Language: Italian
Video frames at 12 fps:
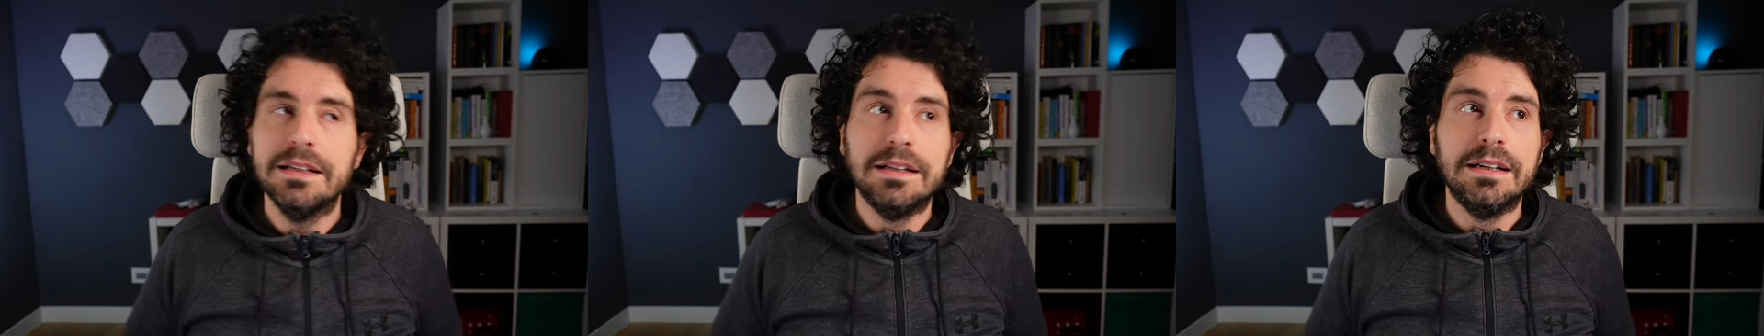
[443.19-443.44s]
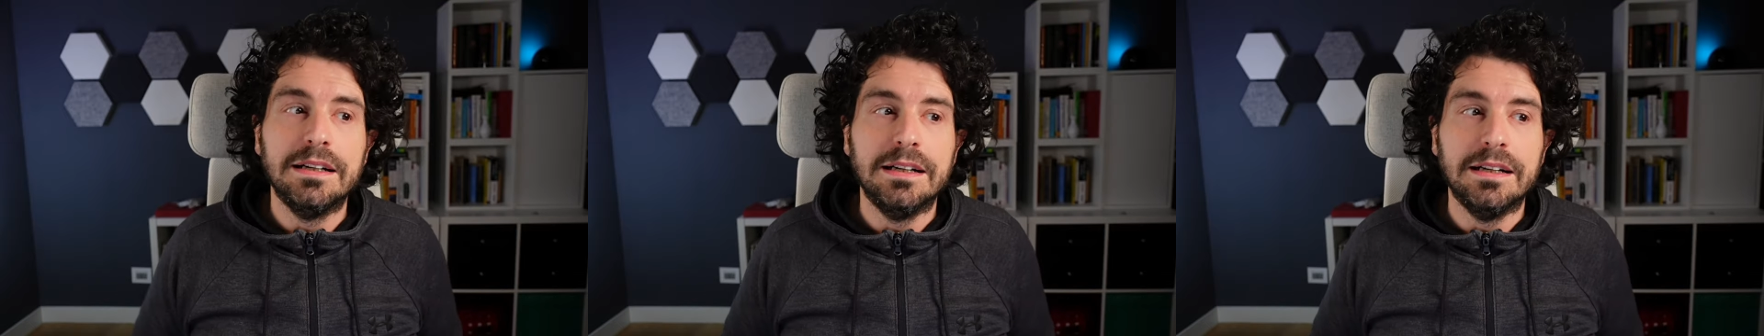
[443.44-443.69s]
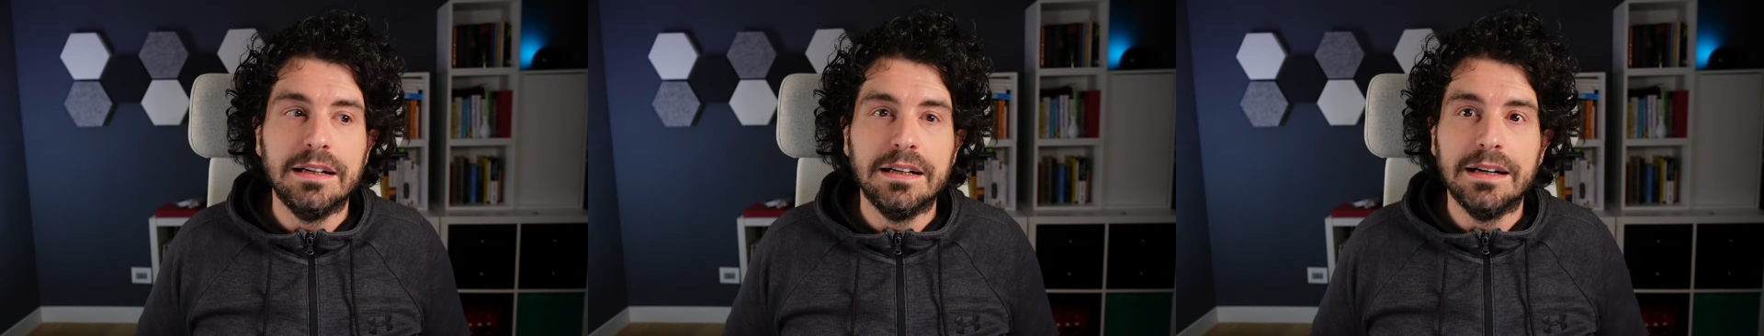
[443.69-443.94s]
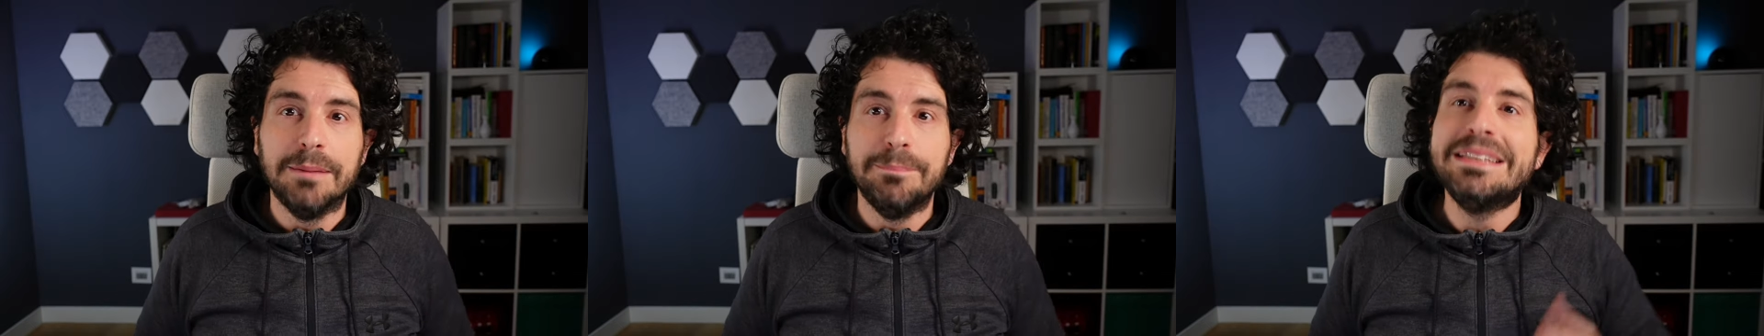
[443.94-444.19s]

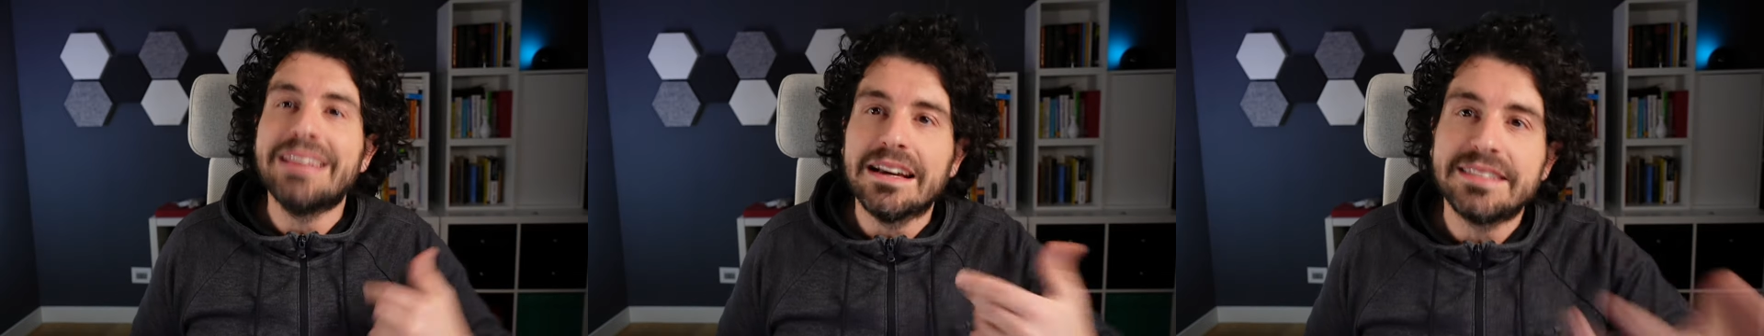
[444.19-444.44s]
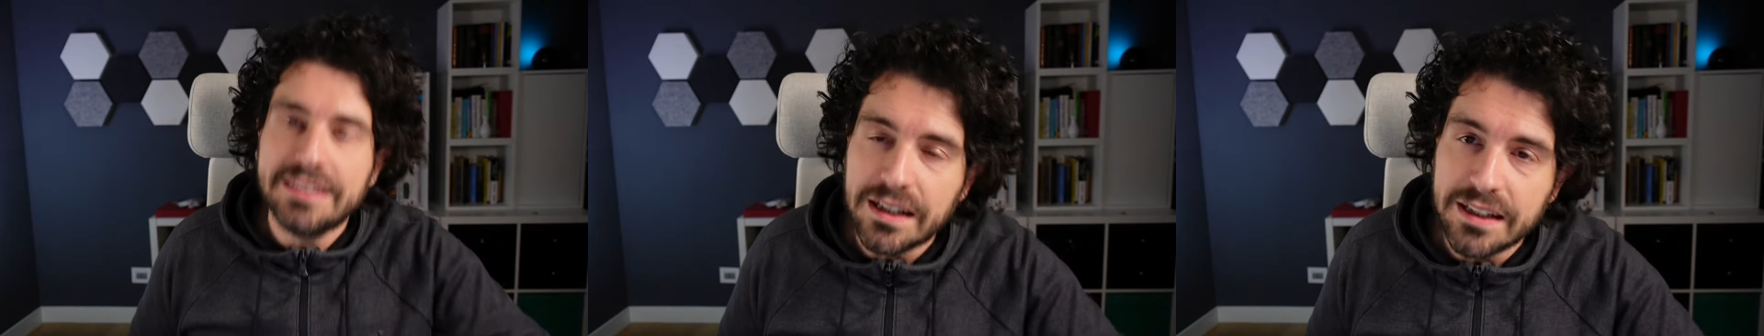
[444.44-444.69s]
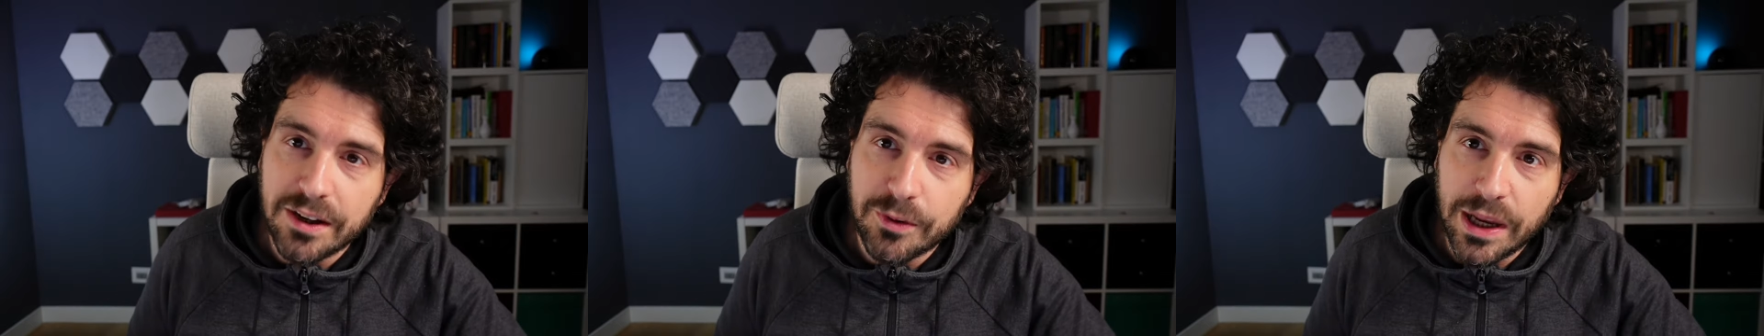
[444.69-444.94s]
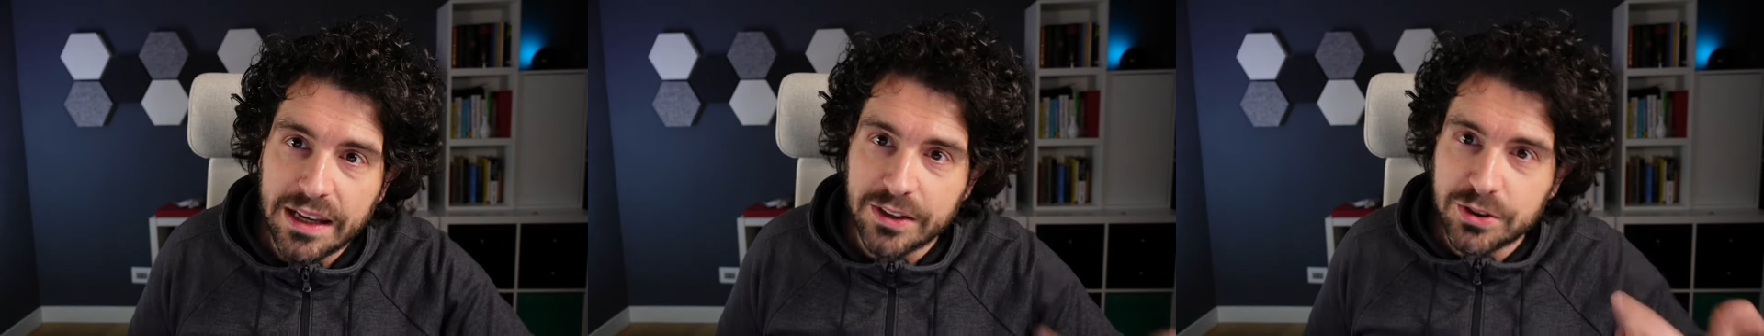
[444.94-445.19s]
uh, mi tassi anche
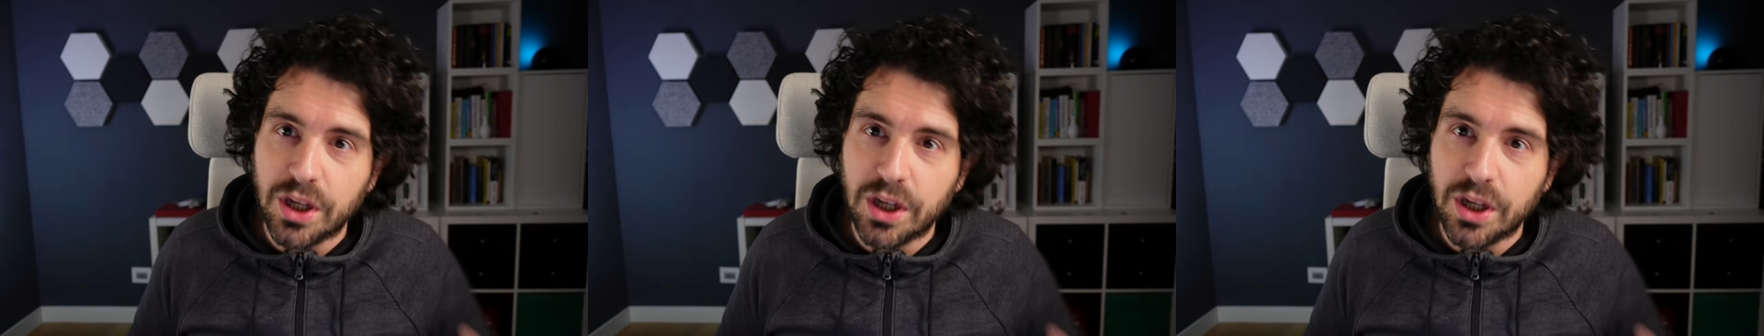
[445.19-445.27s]
quelle,